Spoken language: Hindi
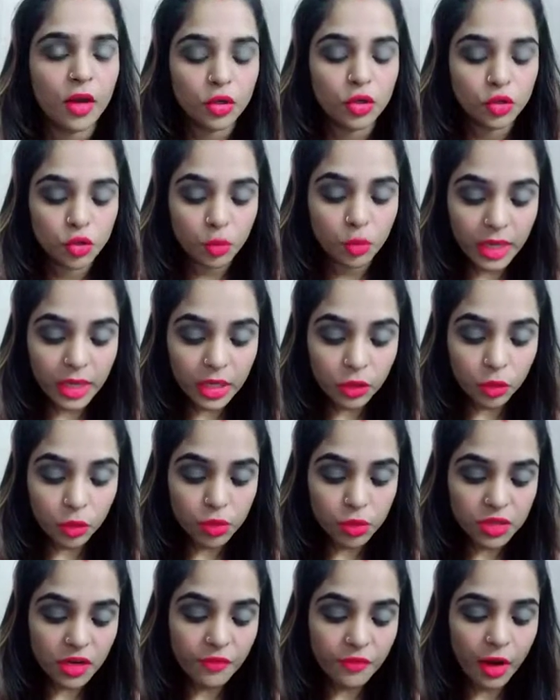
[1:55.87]
जो मेरा
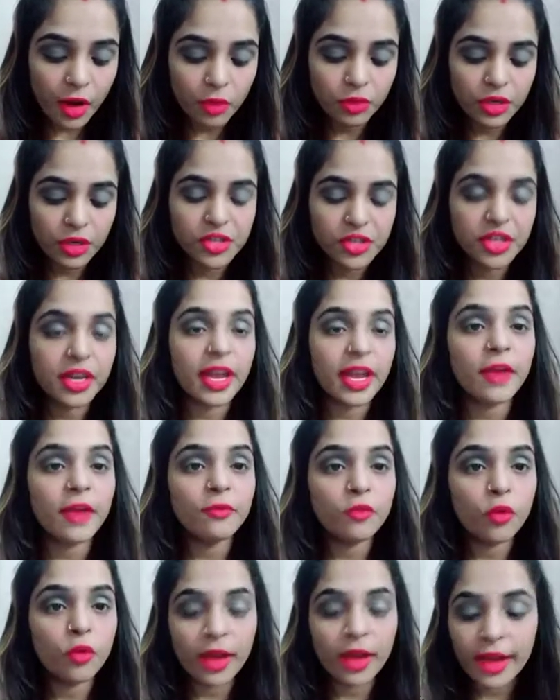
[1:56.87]
दूसरा फाउंडेशन है
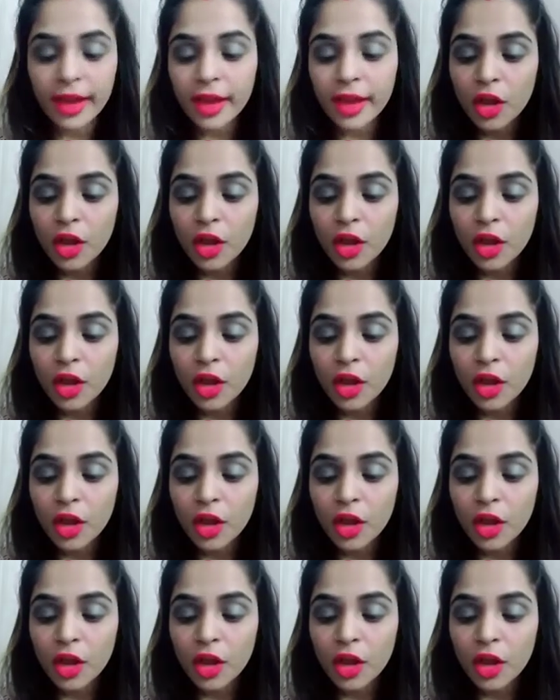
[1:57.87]
वो है